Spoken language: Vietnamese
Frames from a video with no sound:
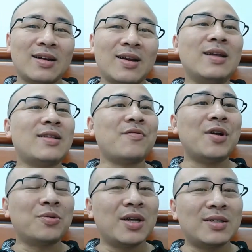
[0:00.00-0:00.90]
Để tại vì
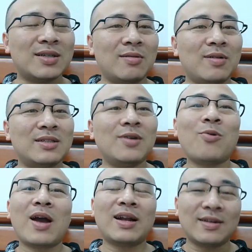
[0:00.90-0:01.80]
đầu tiên sợ các bạn chưa
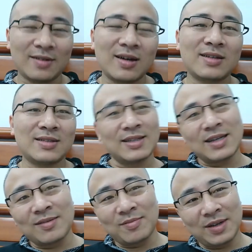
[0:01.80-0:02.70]
quen, đúng không? Dần
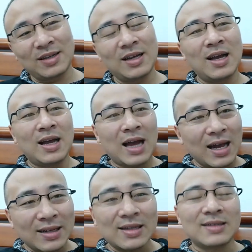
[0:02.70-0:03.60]
dần mình
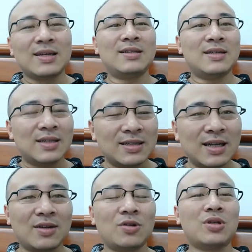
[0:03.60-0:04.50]
ăn dần dần dần dần
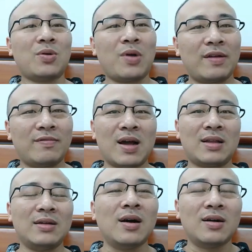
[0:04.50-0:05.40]
dần nó sẽ quen, và
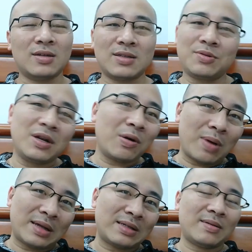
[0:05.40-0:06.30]
thường là sau khi đã
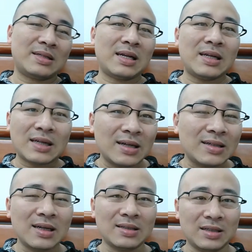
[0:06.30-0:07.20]
quen rồi các bạn sẽ lên cân
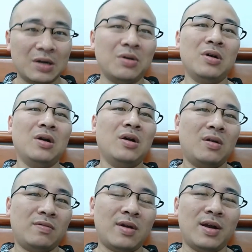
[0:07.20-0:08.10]
rất là nhiều.
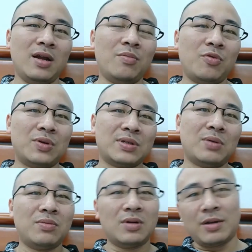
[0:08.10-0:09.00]
Và đấy là một cuộc
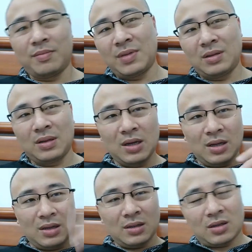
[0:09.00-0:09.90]
sống để mình
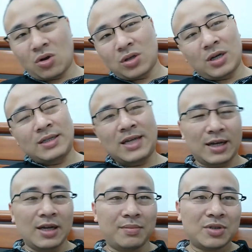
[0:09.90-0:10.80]
có những cái
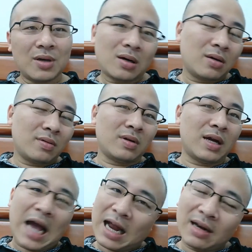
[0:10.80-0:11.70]
trải nghiệm trước
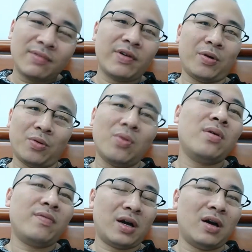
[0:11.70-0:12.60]
về ăn, về
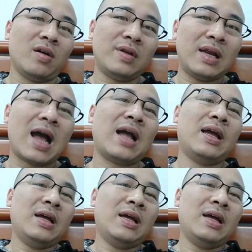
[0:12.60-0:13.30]
uống, về ở, đi lại.